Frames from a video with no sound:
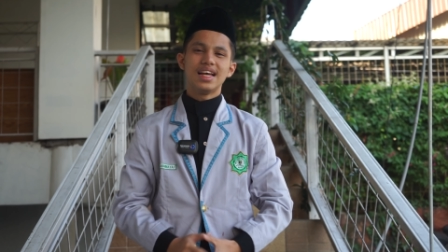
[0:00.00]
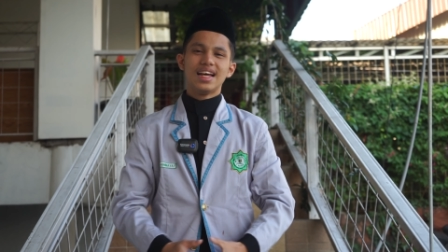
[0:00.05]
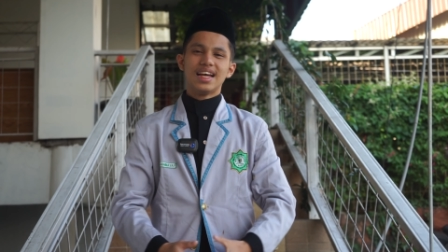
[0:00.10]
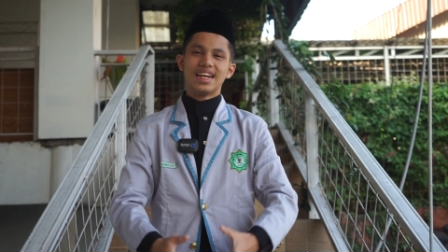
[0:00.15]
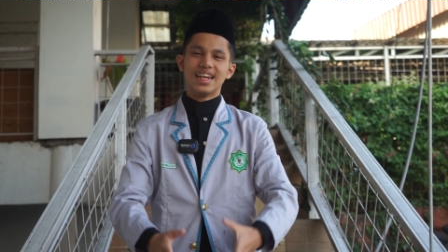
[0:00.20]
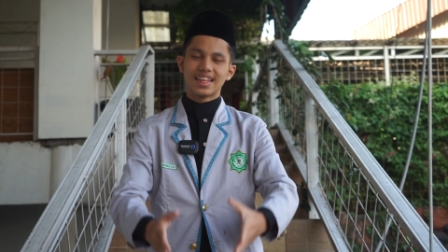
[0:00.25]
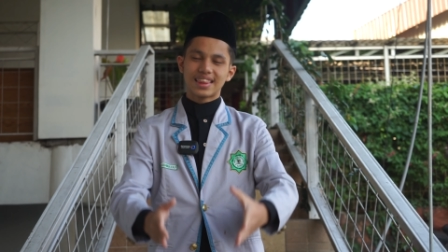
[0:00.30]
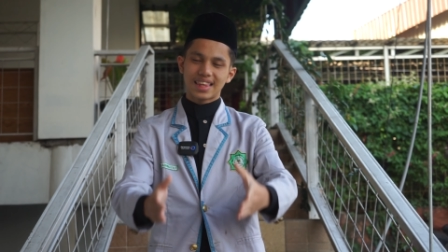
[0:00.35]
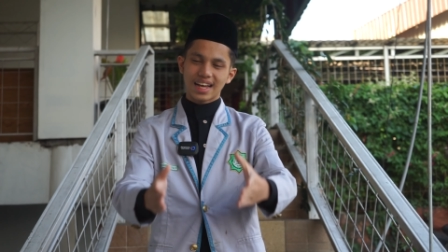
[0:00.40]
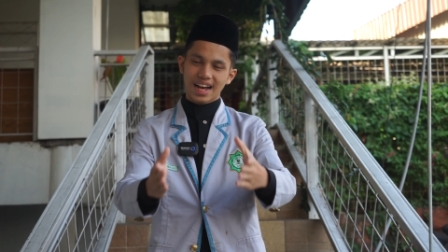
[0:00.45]

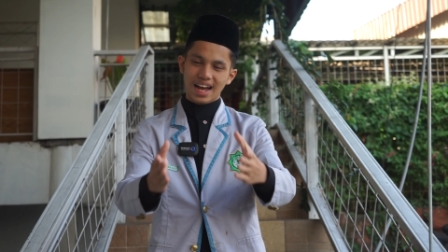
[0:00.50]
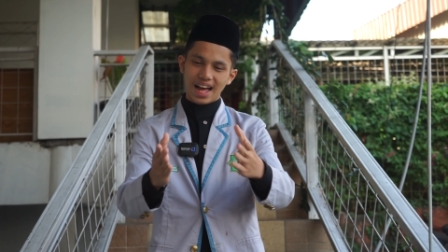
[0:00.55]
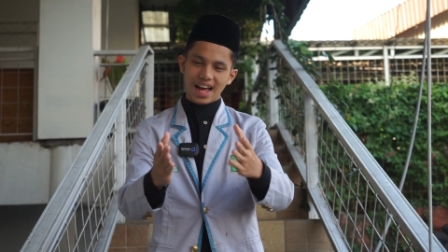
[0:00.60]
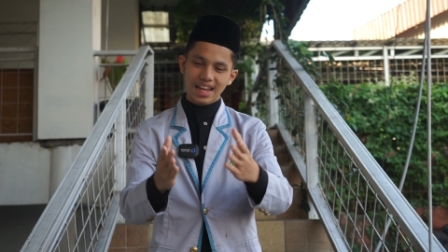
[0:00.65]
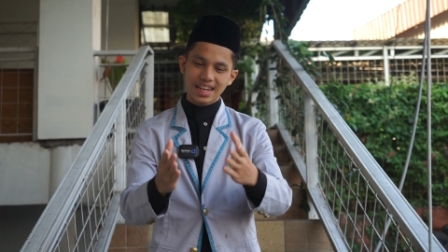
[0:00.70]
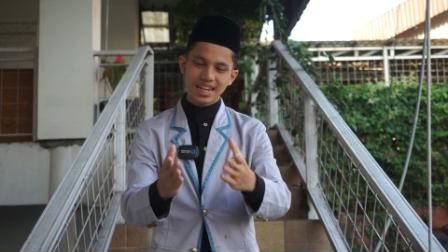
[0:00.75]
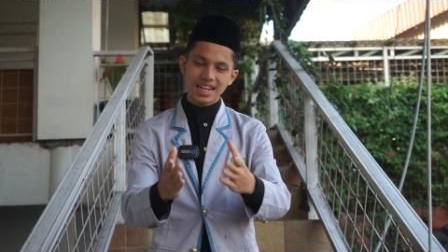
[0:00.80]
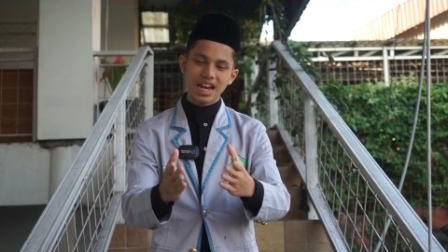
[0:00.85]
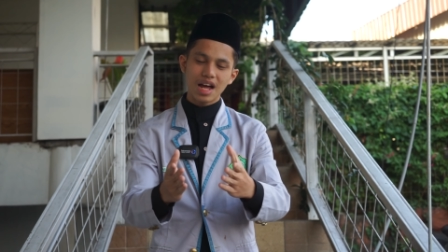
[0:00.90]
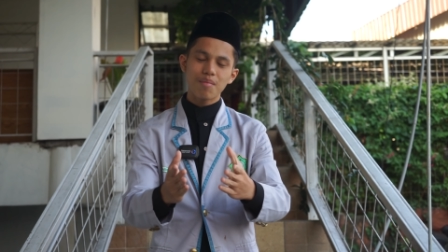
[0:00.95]
Di
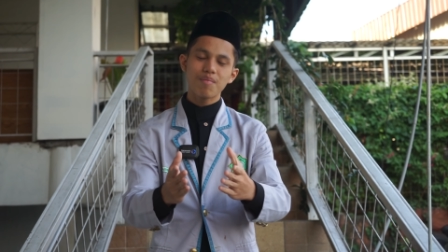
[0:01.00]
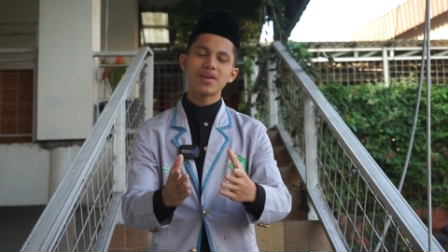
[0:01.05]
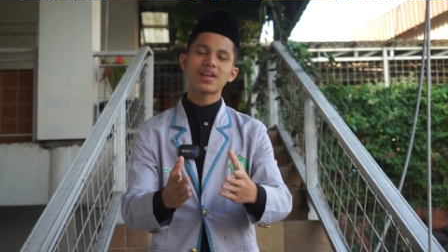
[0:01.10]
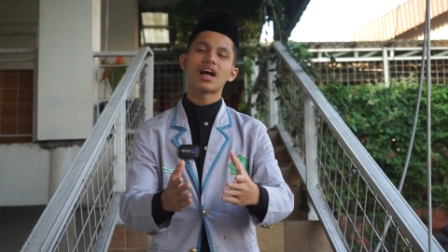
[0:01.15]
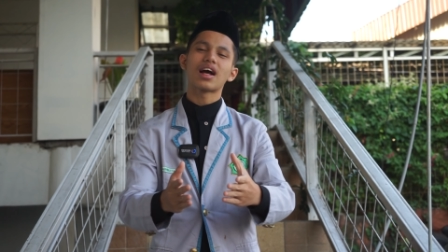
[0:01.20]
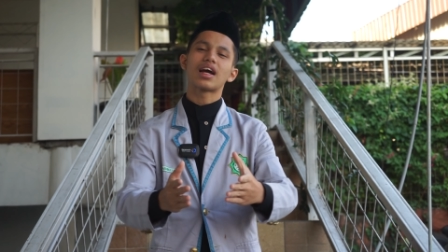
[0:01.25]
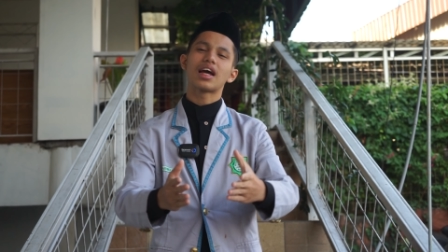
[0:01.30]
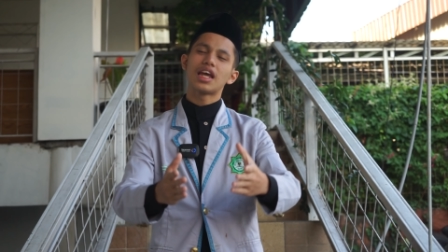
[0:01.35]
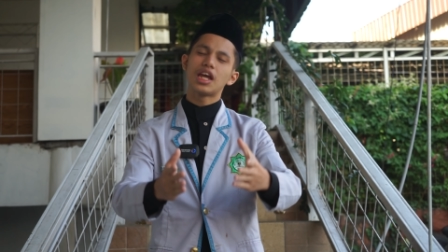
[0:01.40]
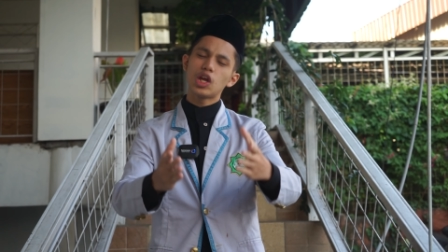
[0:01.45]
tengah dinamika
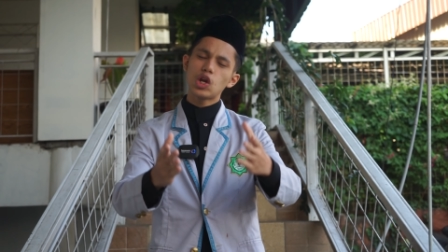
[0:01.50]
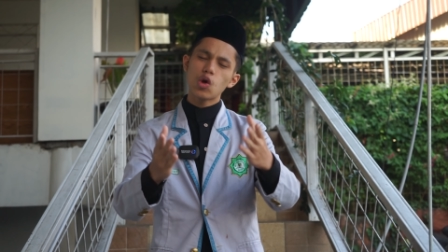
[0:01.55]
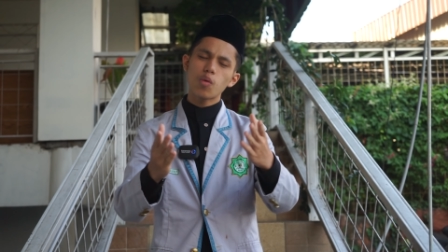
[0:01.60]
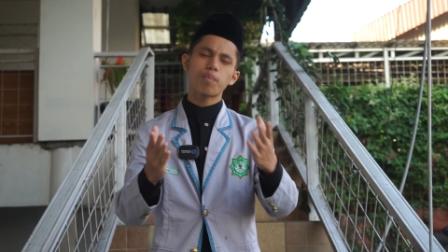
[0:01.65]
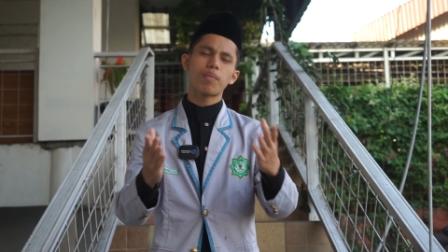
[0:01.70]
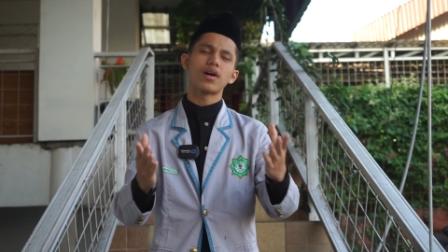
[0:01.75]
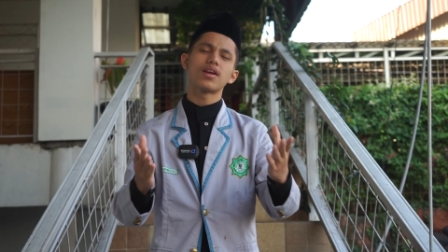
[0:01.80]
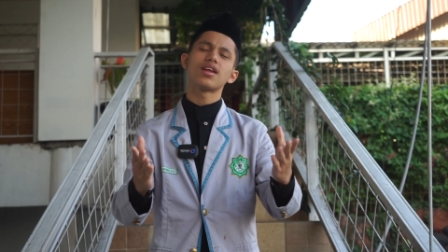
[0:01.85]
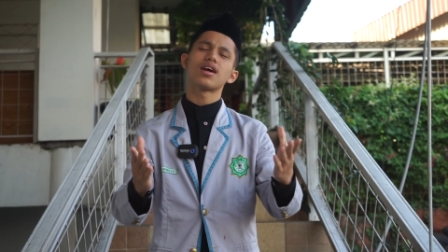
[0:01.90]
kehidupan